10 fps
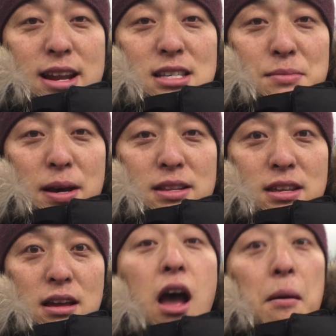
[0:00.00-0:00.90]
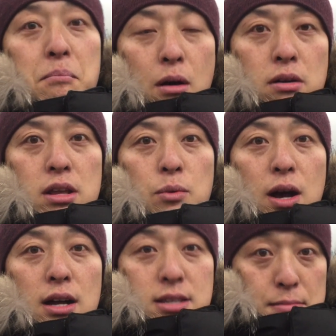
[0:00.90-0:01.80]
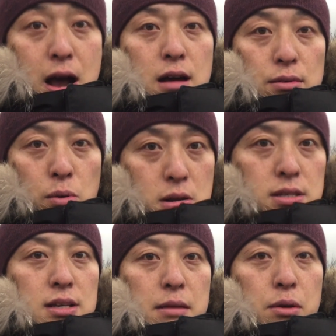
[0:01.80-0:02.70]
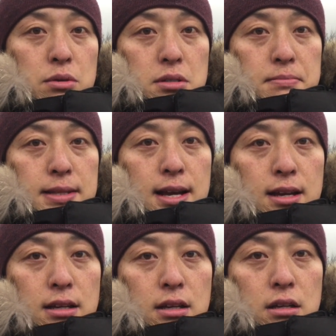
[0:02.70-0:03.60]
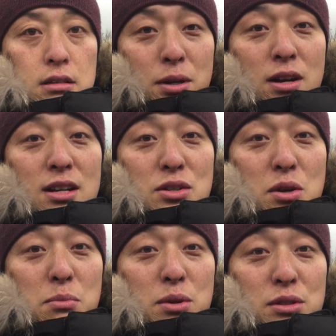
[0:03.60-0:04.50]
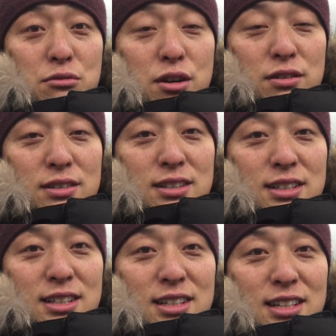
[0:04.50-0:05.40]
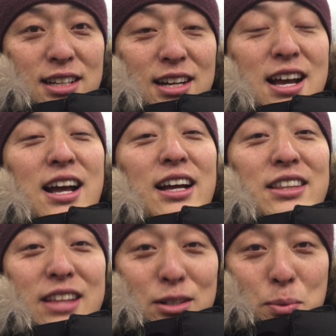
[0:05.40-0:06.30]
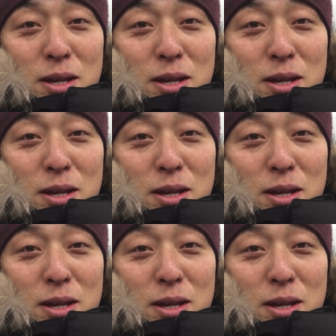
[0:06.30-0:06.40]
않았지만 머리와 제 마음은 훨씬 가벼워졌습니다. 편안한 저녁 보내시고요. 내일 또